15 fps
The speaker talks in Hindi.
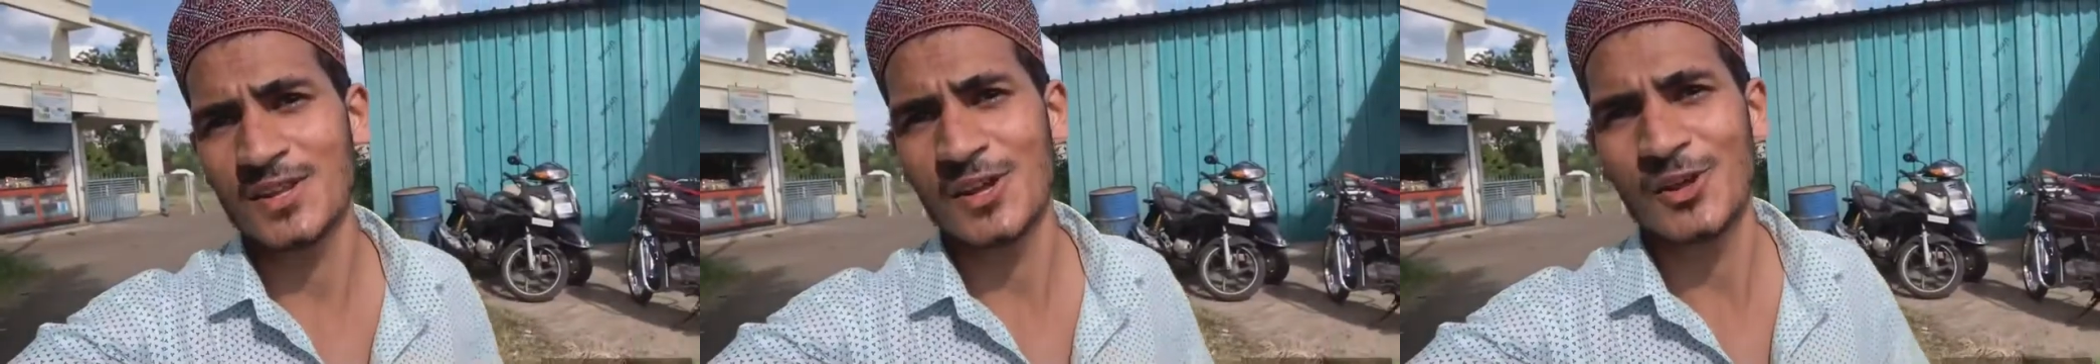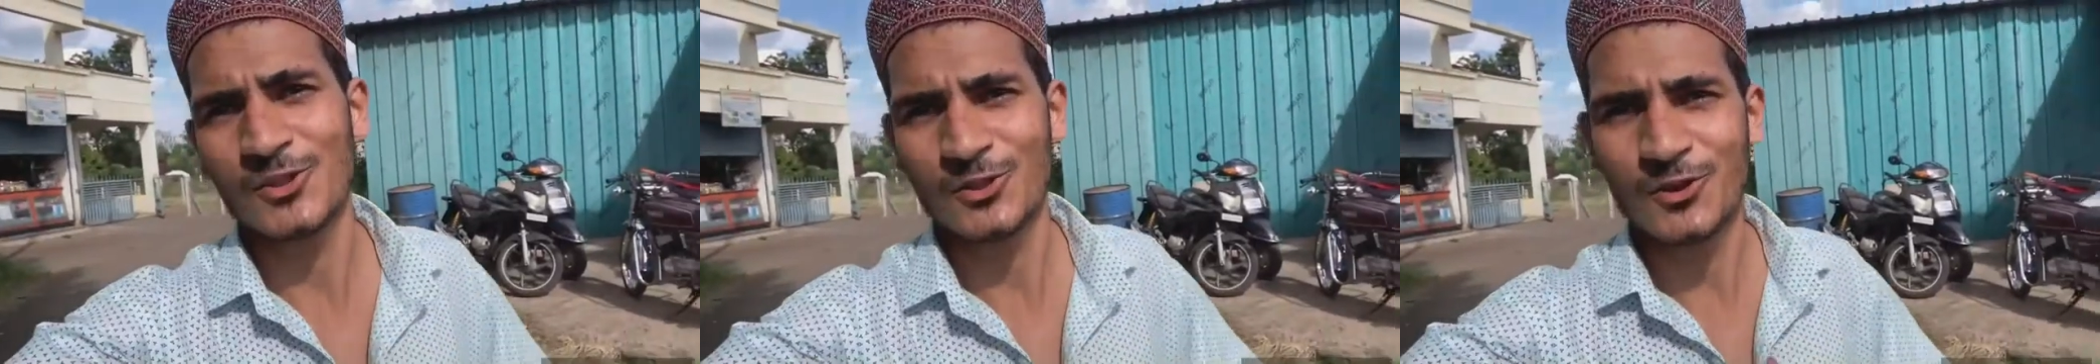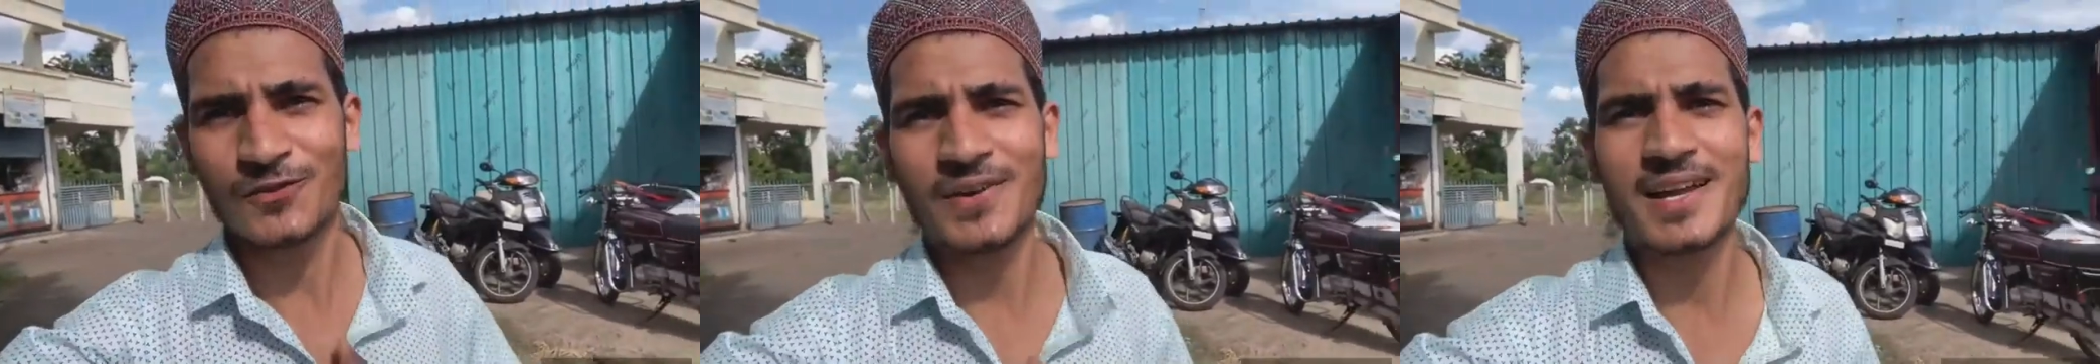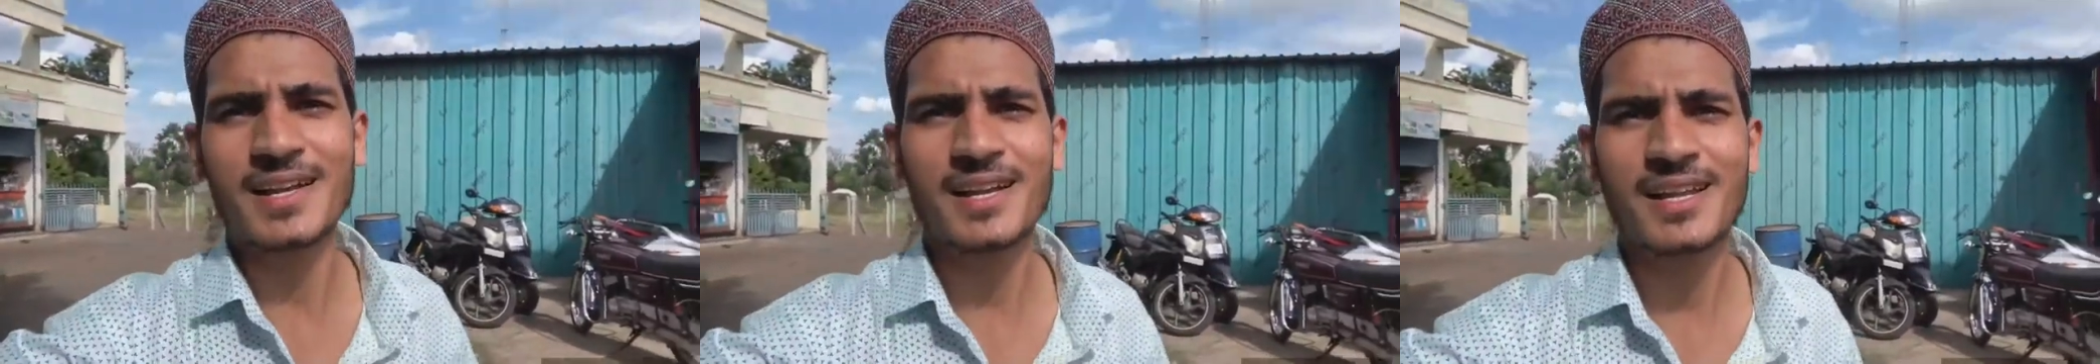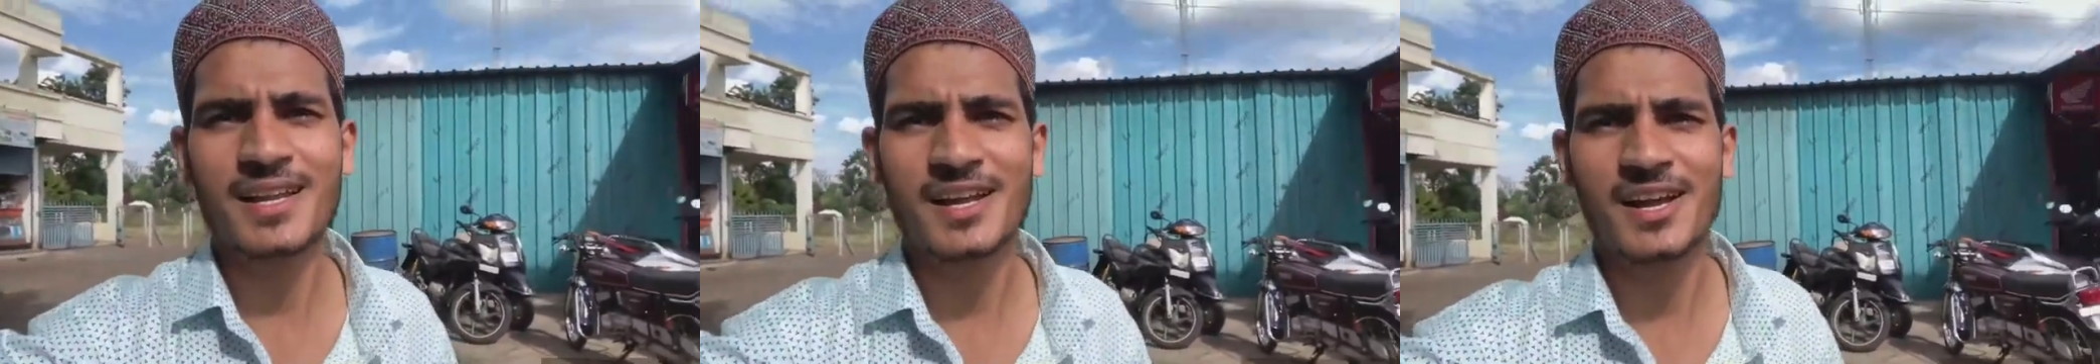तो
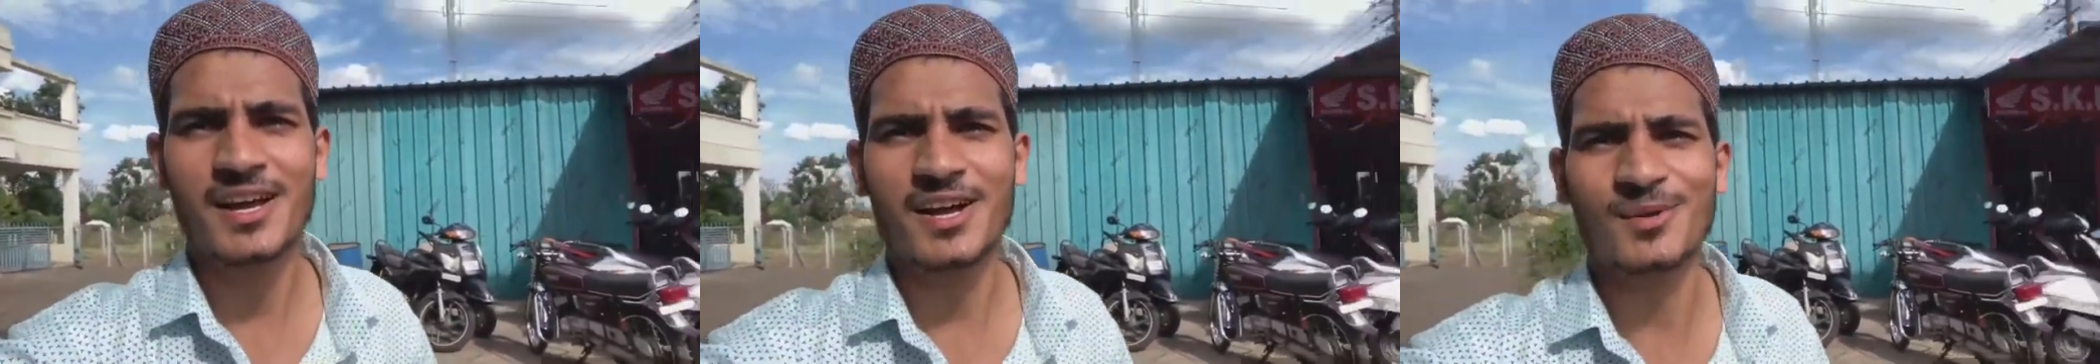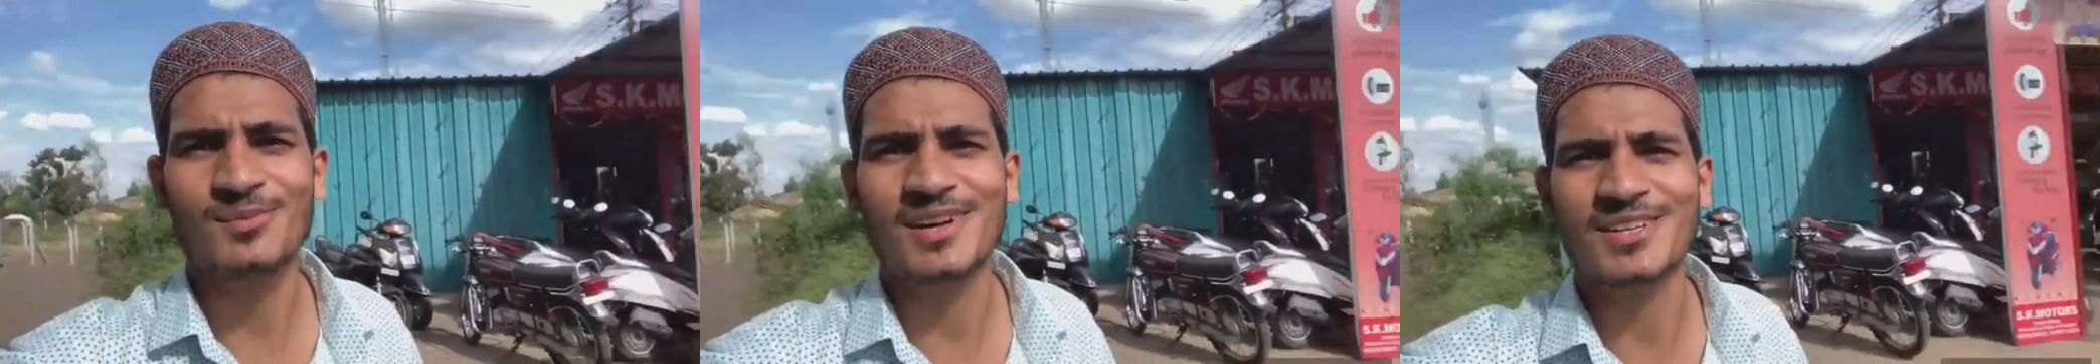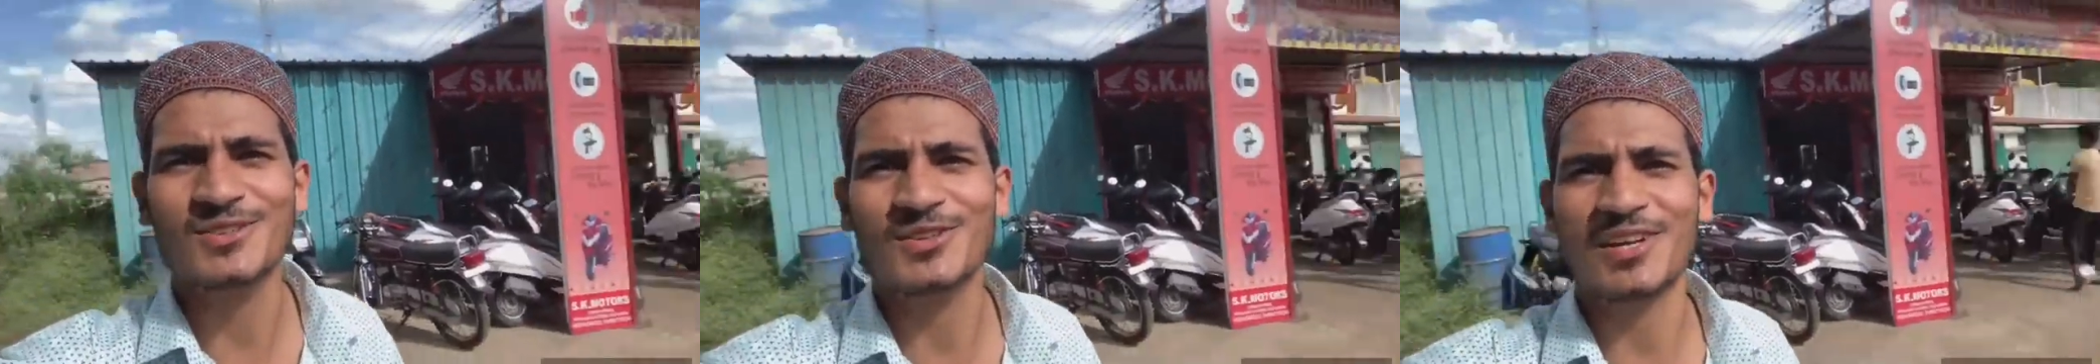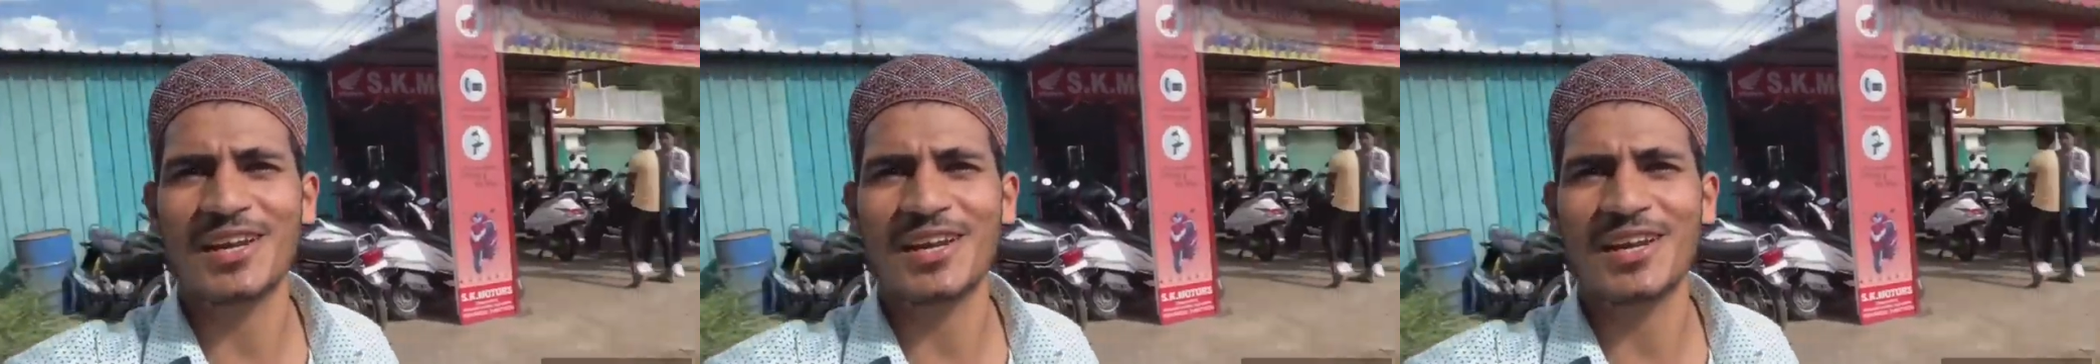फाइनली हम आ चुके